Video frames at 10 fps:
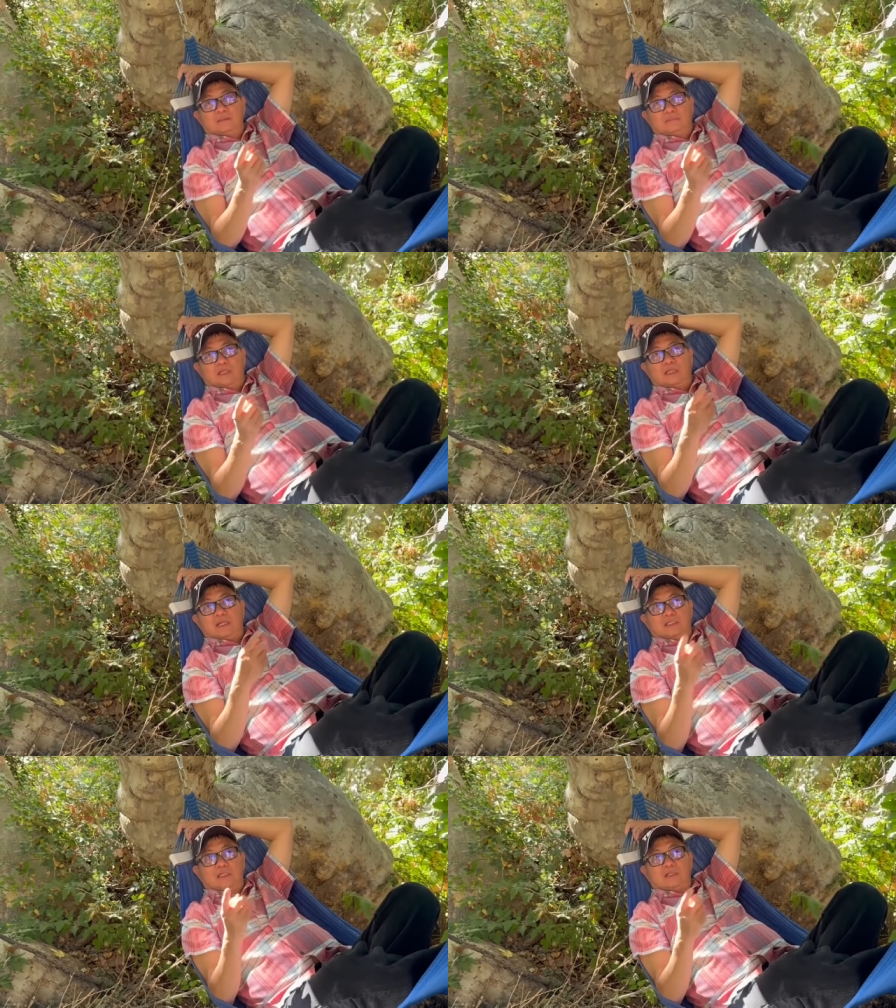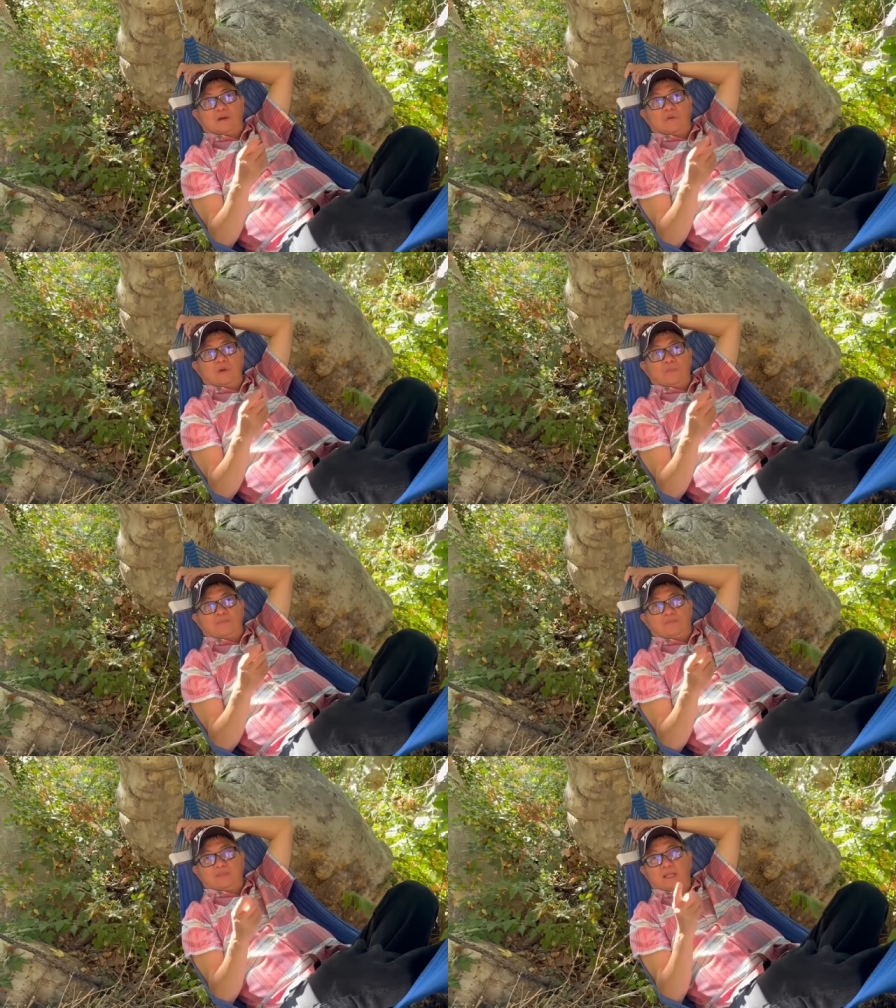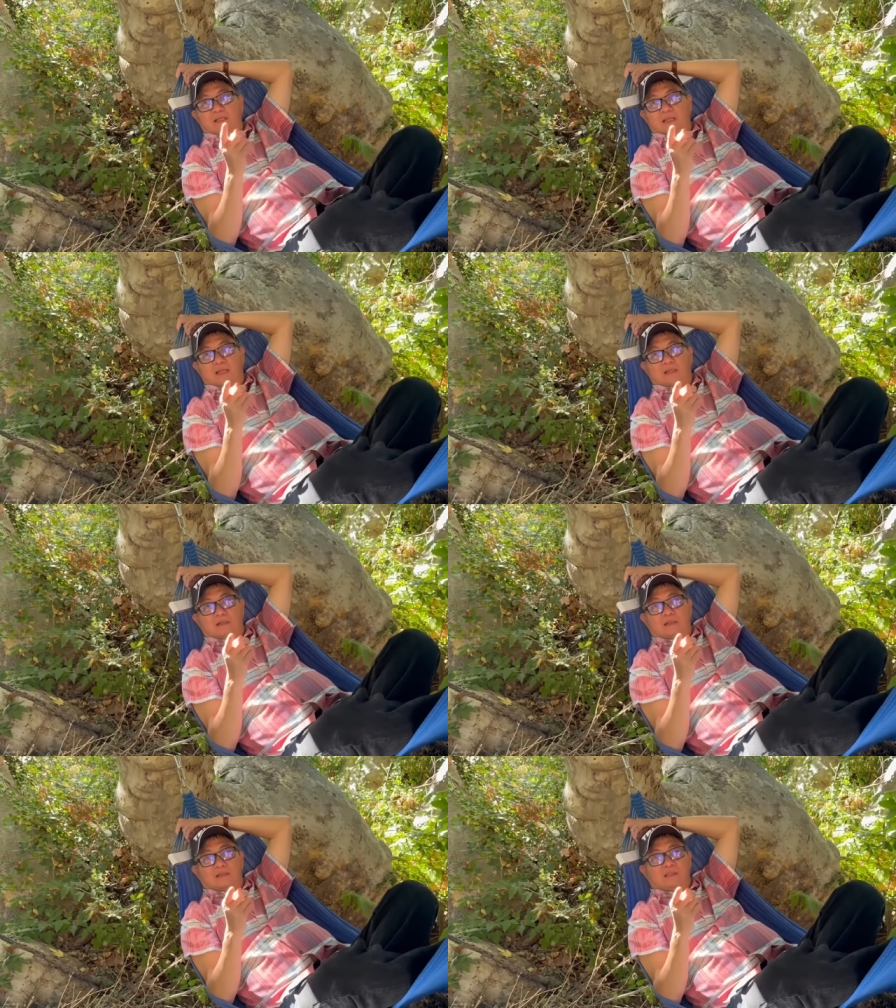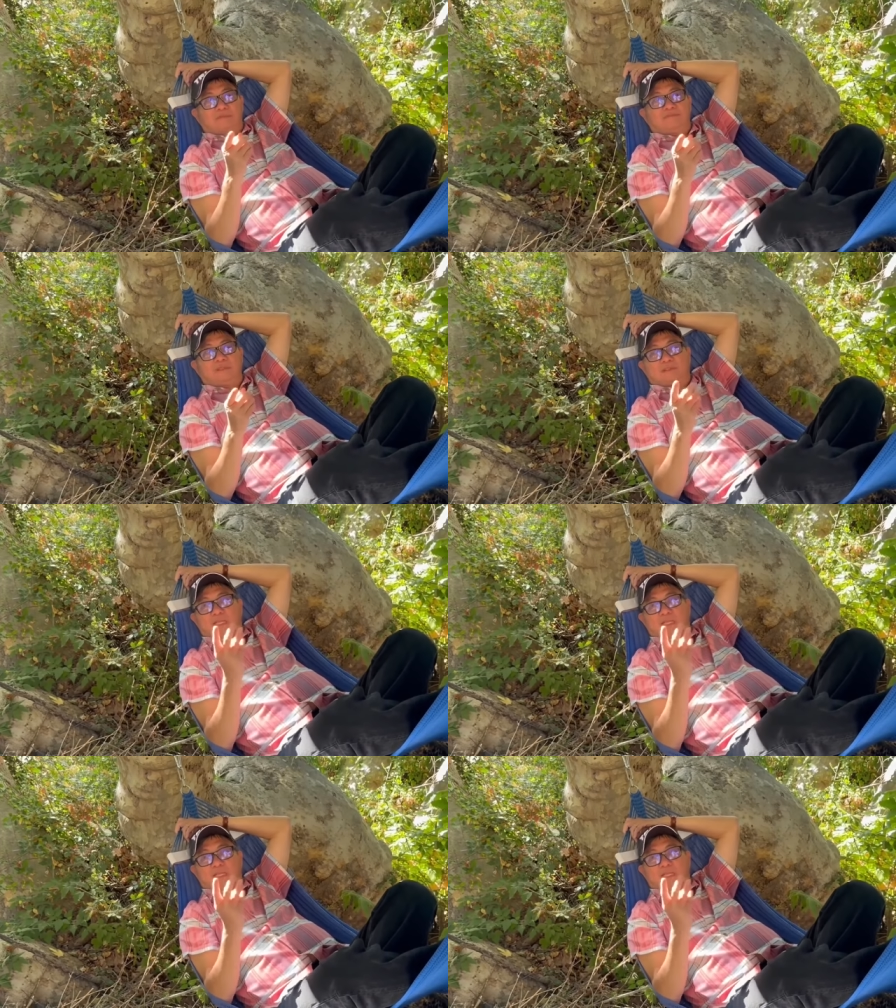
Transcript: mấy đứa đệ tử cũ á nhất là con nhật phương tại